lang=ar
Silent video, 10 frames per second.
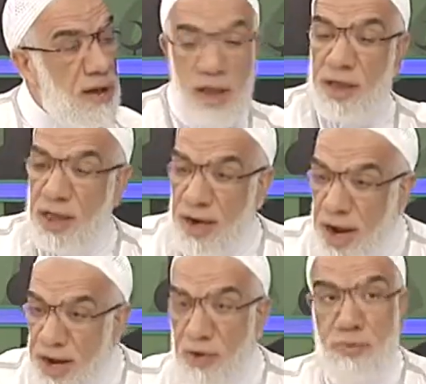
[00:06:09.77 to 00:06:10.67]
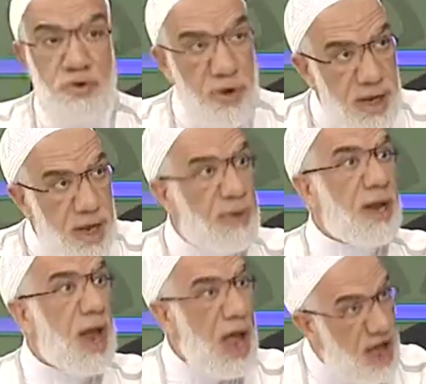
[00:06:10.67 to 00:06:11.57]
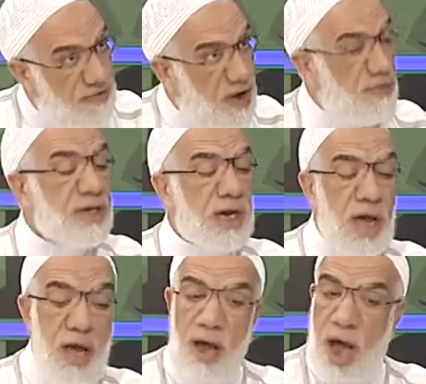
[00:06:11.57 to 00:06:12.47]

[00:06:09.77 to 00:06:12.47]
انتظر عليهم شويه يمكن هيدفعوا الزكاه